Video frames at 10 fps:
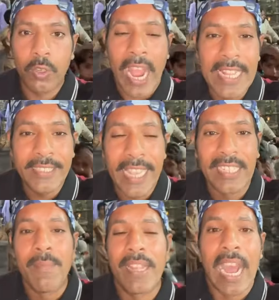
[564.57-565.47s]
गाइस ये
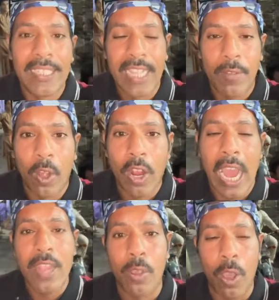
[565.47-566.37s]
था मेरा आज का ब्लॉग
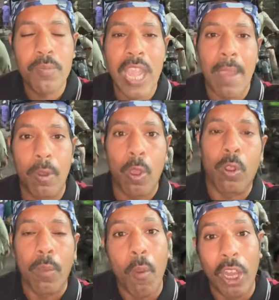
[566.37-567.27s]
आई होप कि आप लोगों
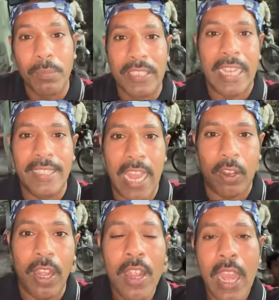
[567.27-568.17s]
को बहुत पसंद आया होगा